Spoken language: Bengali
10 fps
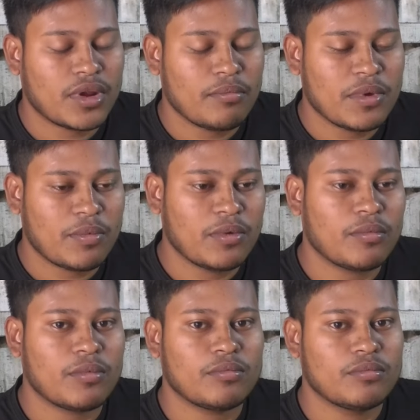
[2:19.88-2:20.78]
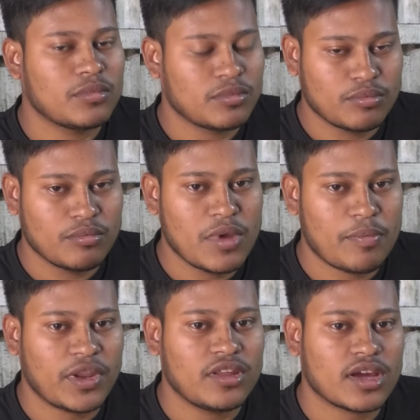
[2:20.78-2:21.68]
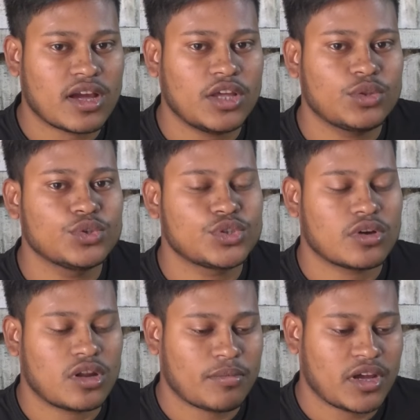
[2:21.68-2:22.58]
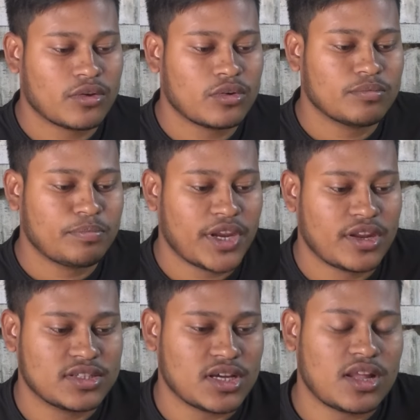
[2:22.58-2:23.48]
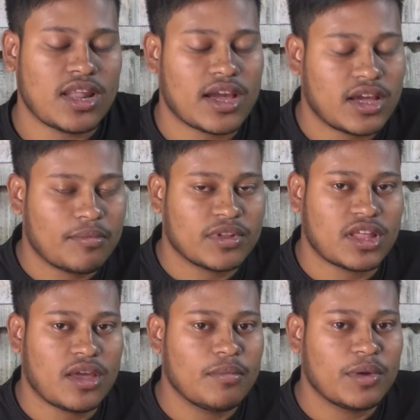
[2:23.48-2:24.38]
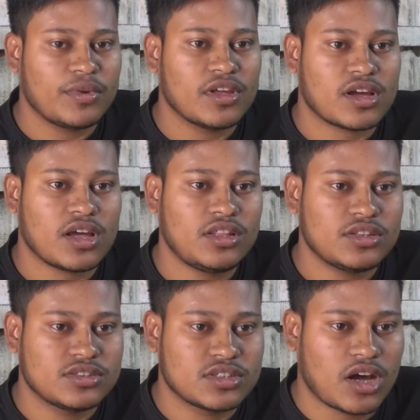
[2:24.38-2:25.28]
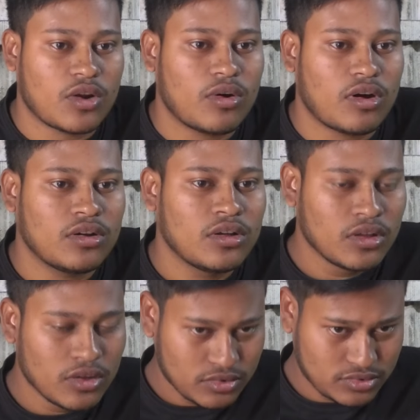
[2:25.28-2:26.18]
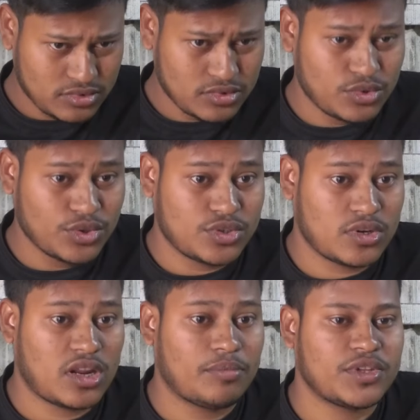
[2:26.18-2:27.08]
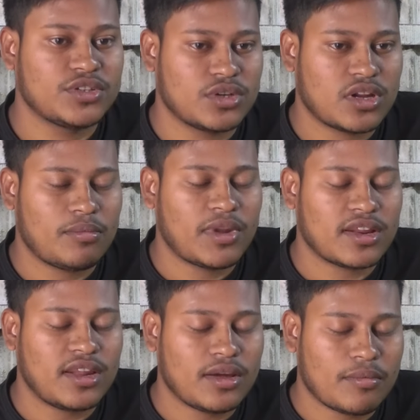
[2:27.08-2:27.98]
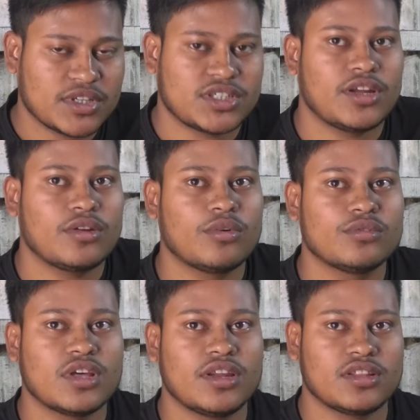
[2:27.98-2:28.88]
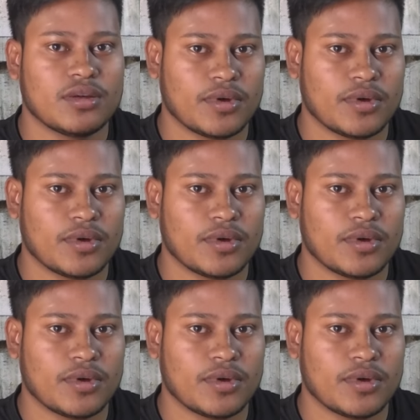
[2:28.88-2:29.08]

আমরা মেপে মেপে নিয়ে খাই দুইশো গ্রাম খাই পেটে যা লাগে আমরা তাই মেপে নিয়ে খাই কারো দুইশো গ্রাম তিনশো গ্রাম লাগলে আমরা সেই অনুযায়ী নিতে